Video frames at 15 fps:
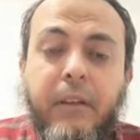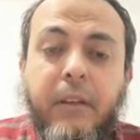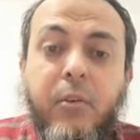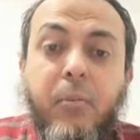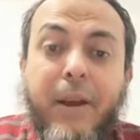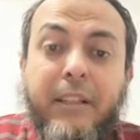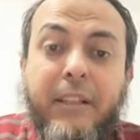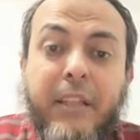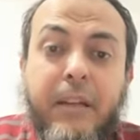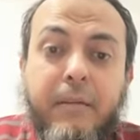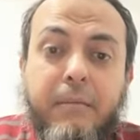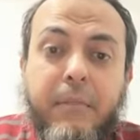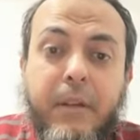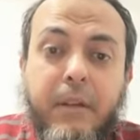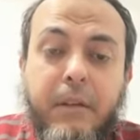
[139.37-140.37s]
وبعد
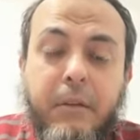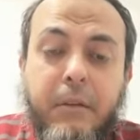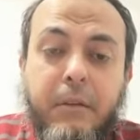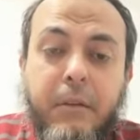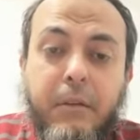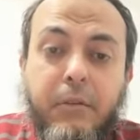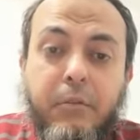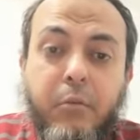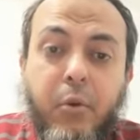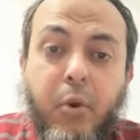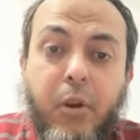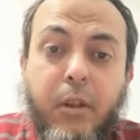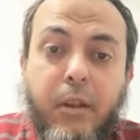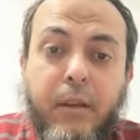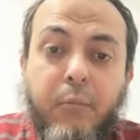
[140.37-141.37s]
كده
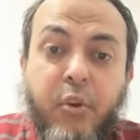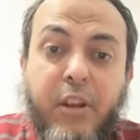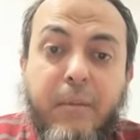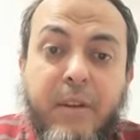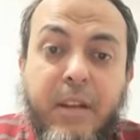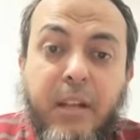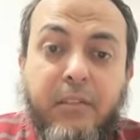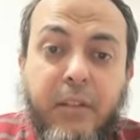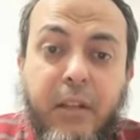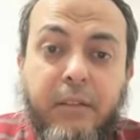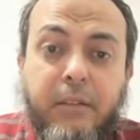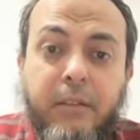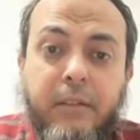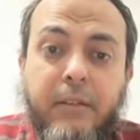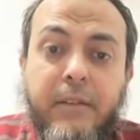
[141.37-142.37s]
حرق يعني منع من
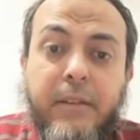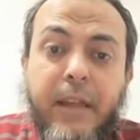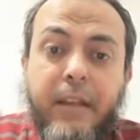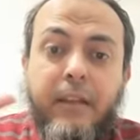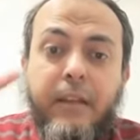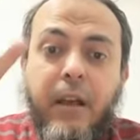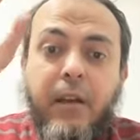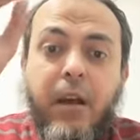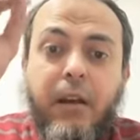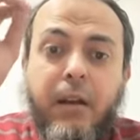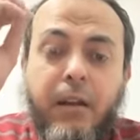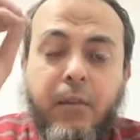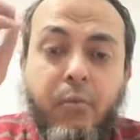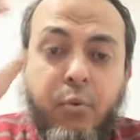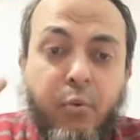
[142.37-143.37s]
الاختلاط لذلك
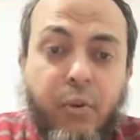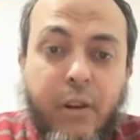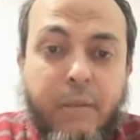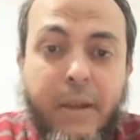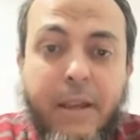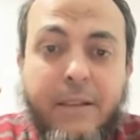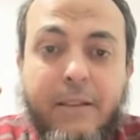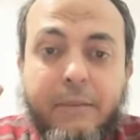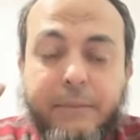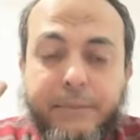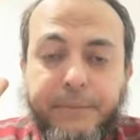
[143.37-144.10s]
اقر جمهور العلماء